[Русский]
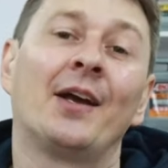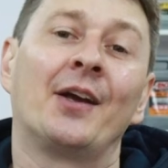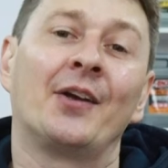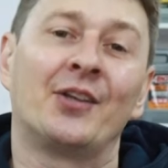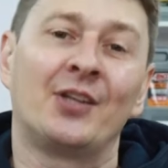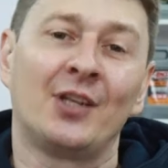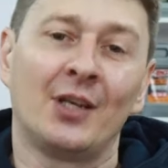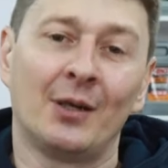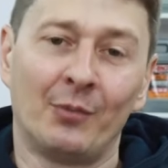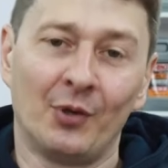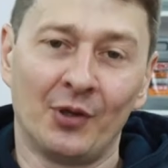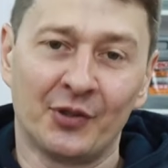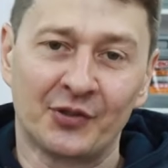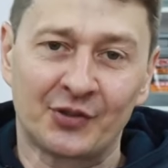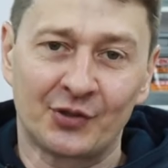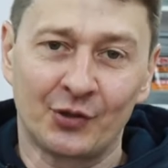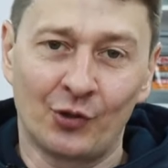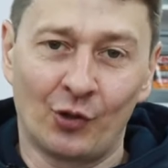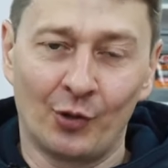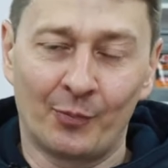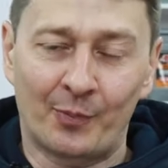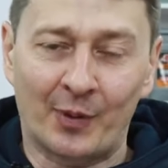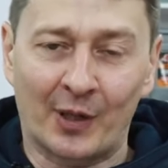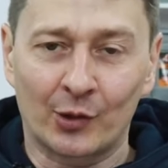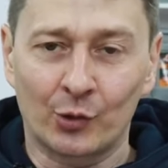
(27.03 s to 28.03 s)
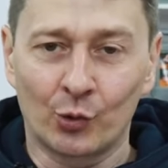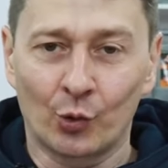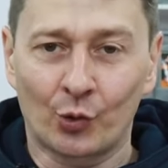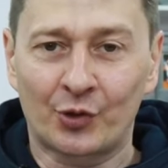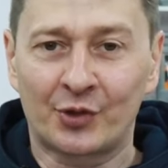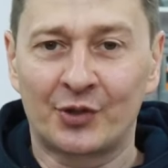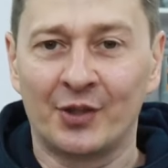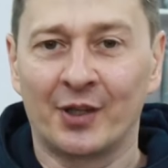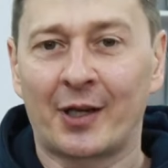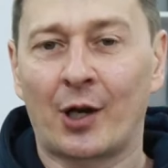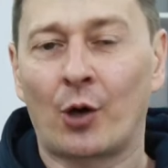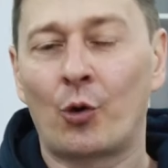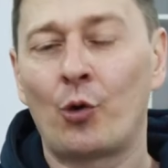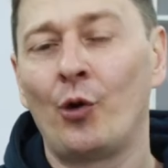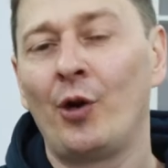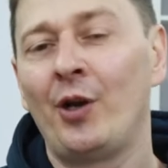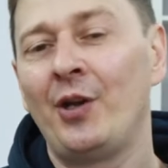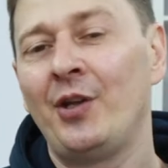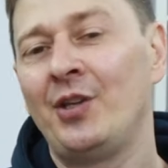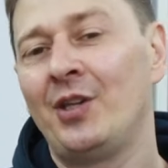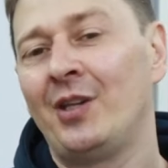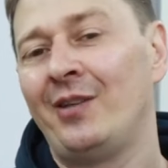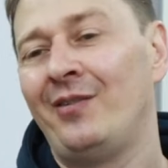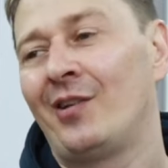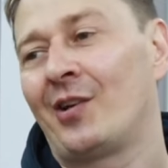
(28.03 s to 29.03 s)
где был сделан продукт, на какой
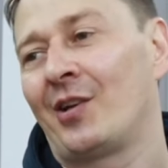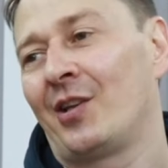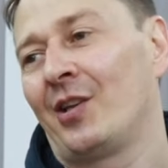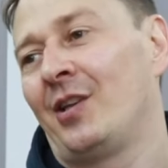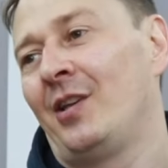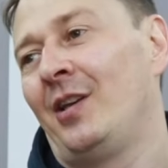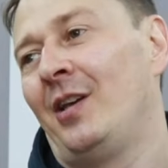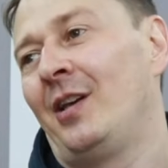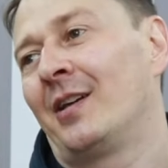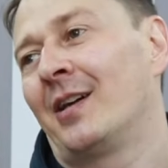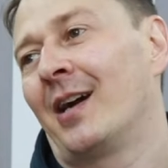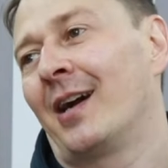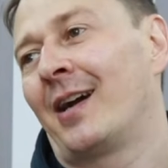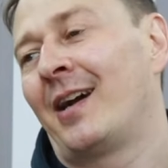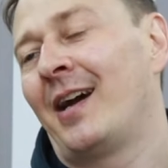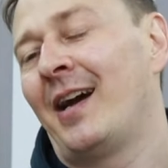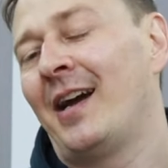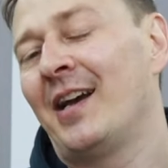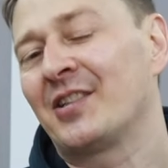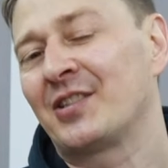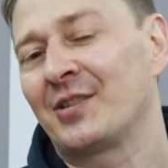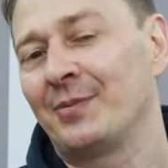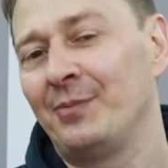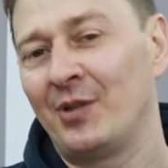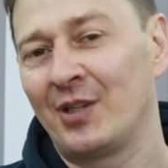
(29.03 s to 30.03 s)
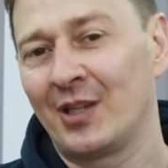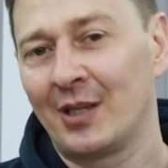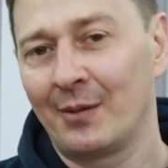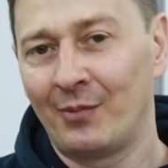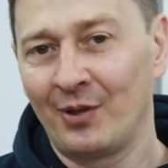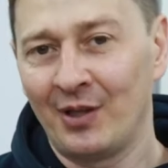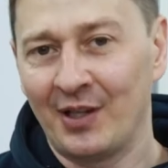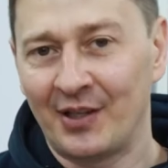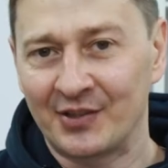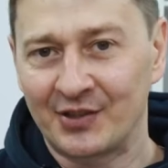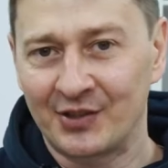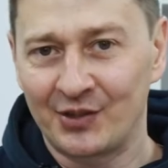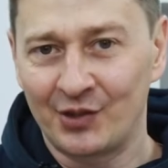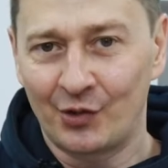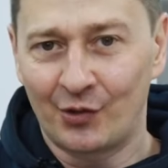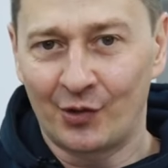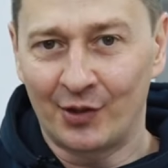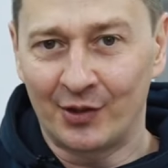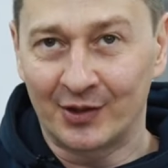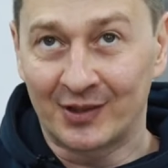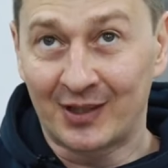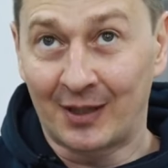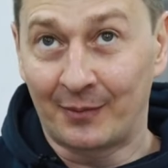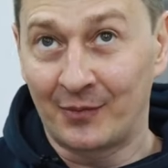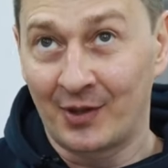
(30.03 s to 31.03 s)
линии, вернее, какая смена была
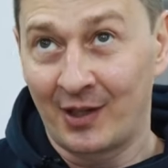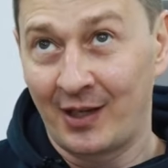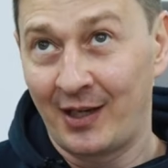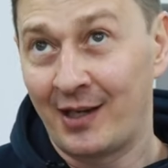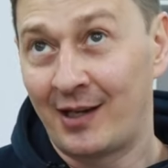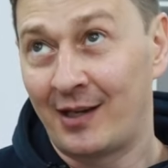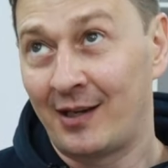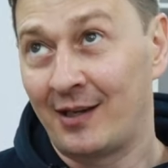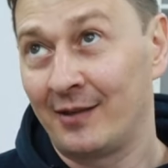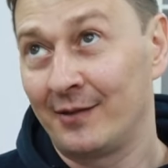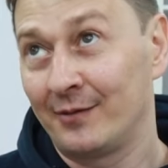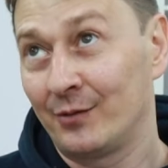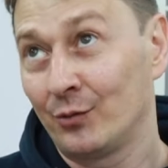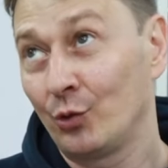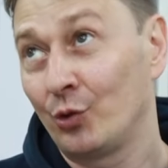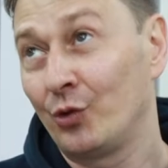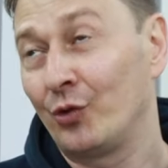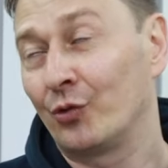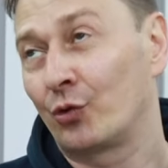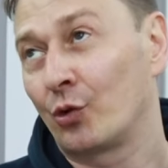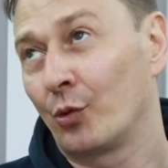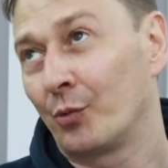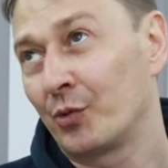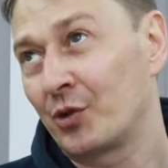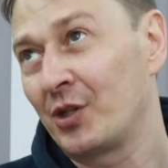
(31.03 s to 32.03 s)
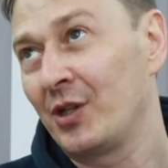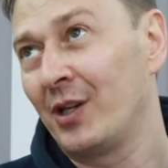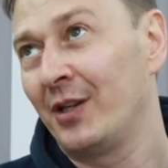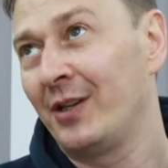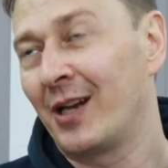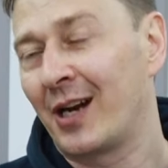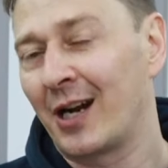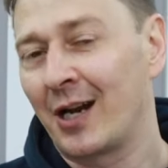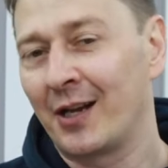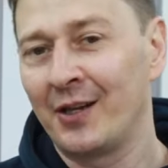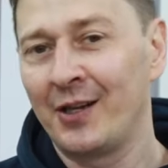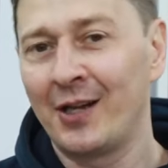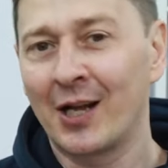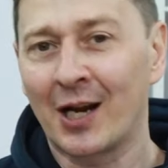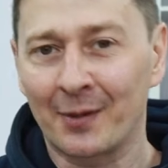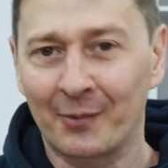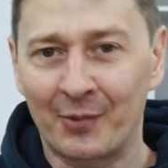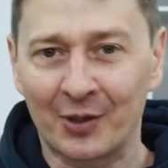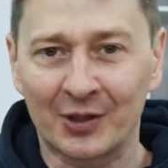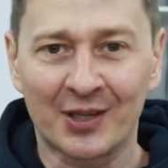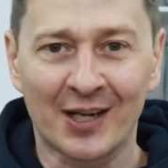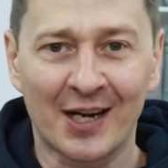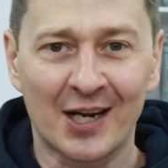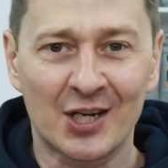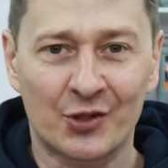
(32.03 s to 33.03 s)
сделана там для, ну и в том числе для, для
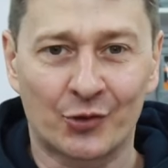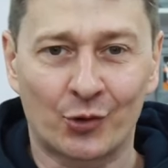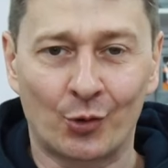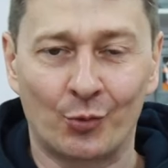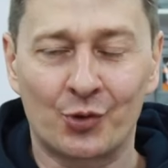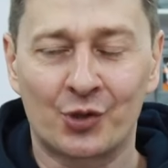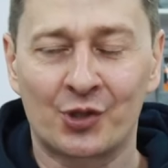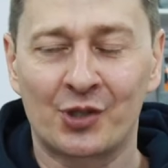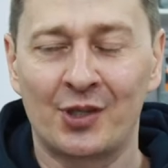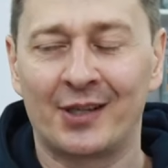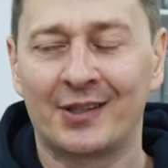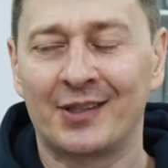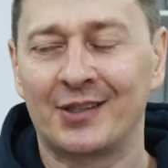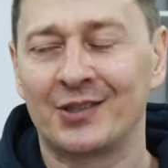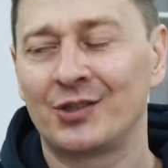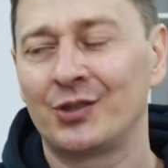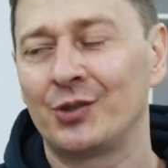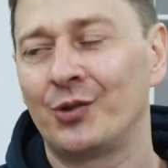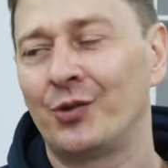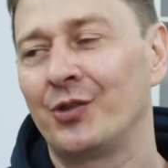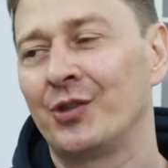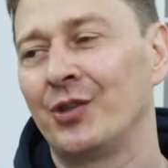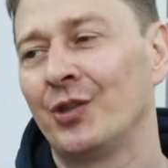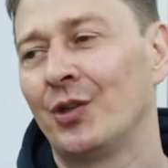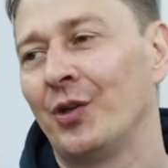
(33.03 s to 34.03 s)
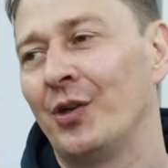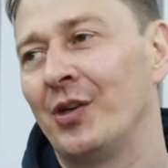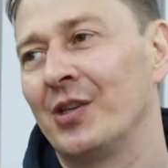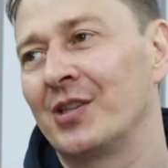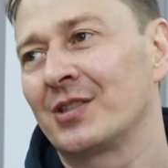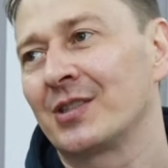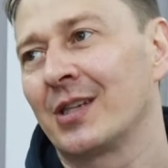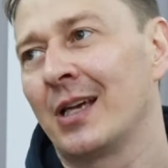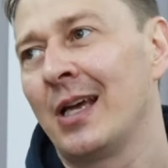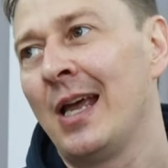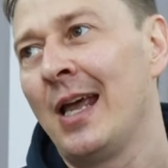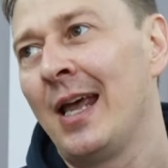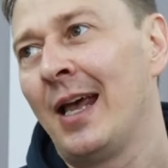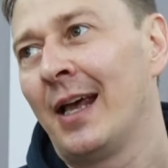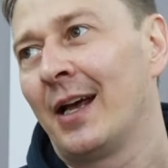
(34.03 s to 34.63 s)
арбитража, в том числе это делается,